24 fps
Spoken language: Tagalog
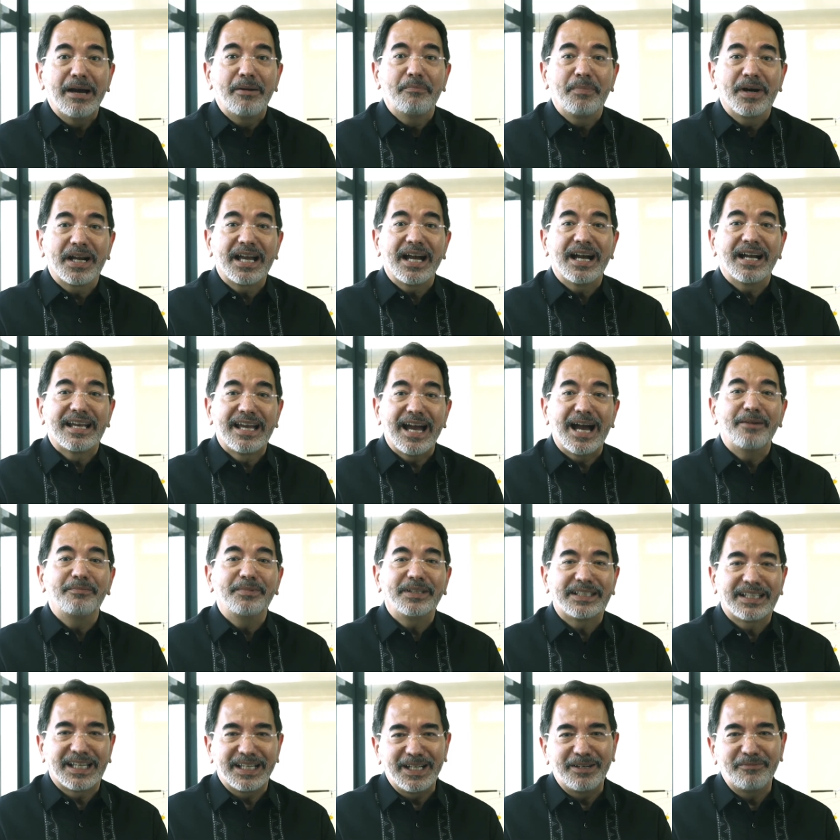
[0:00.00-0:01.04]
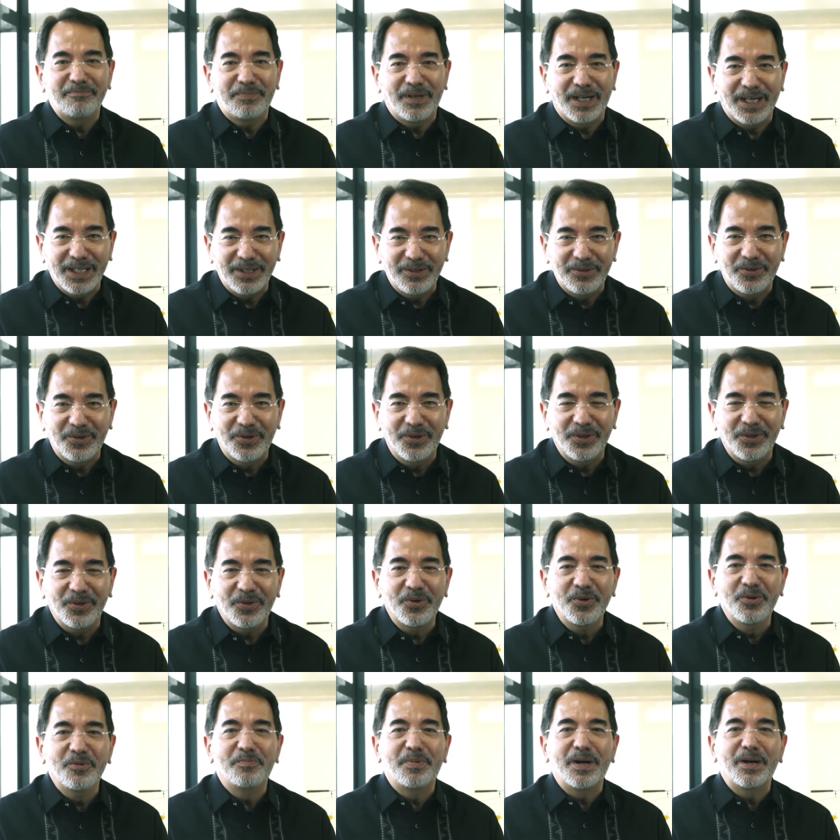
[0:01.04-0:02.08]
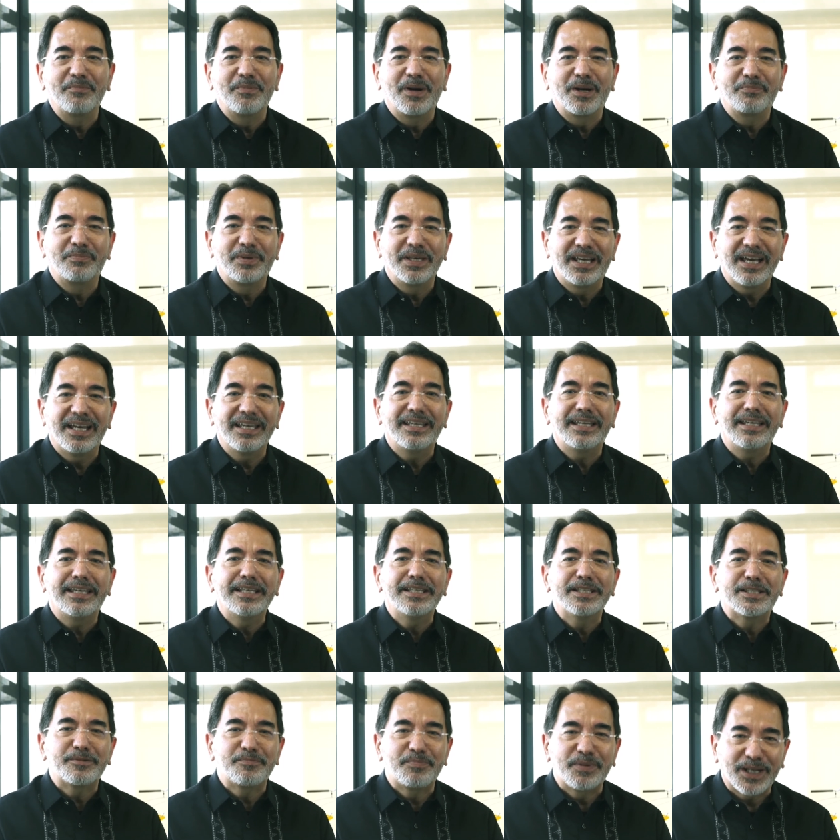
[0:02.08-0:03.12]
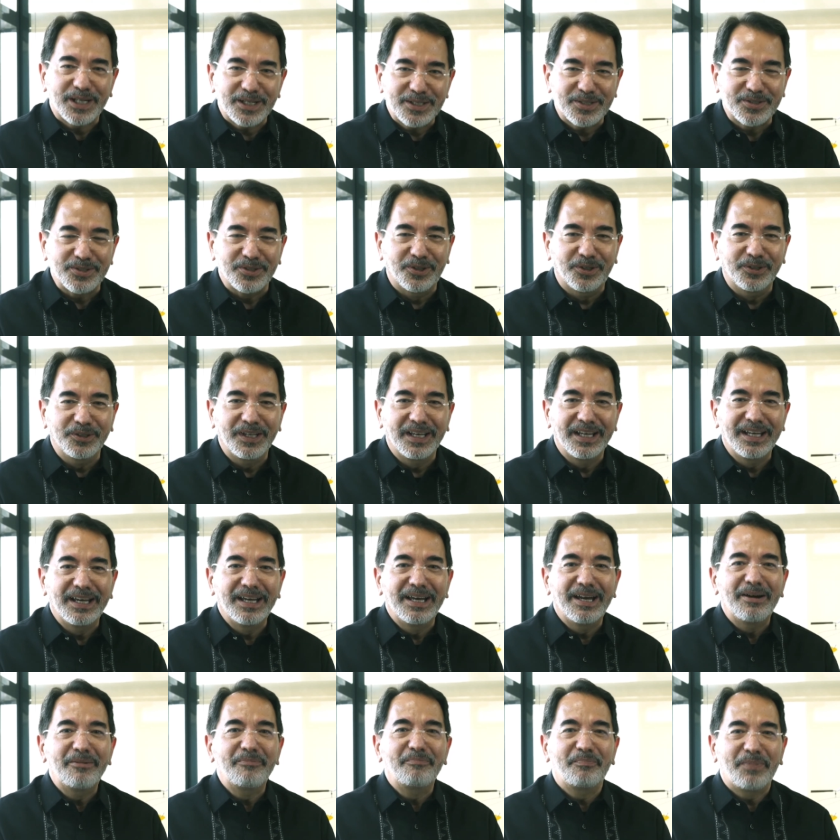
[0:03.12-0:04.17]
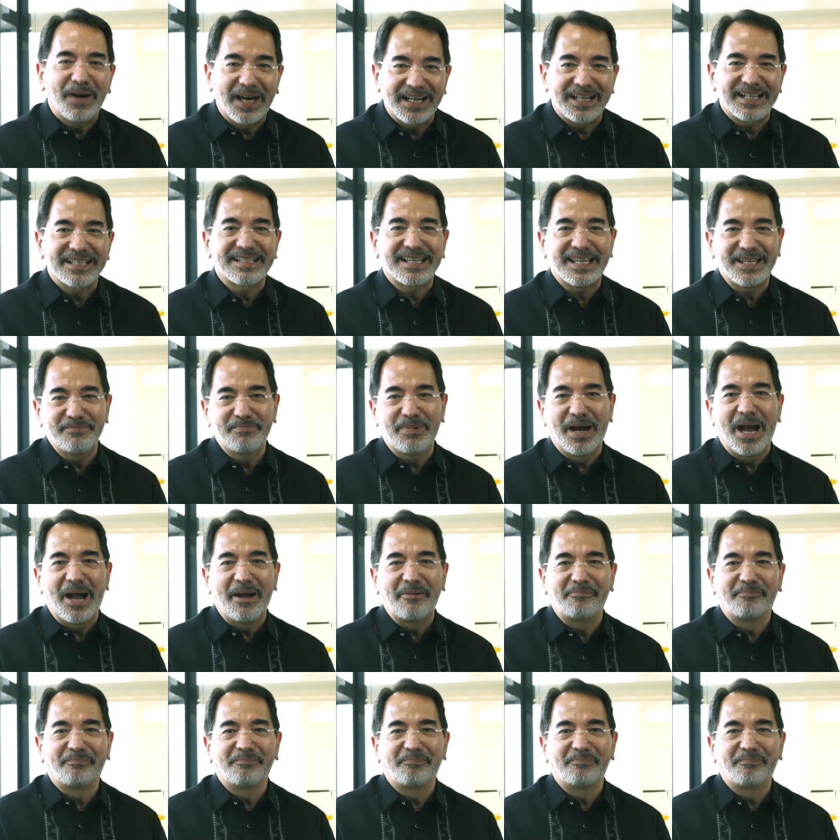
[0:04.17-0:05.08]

magagamit ka ng Panginoon upang magbigay inspirasyon para sa iba.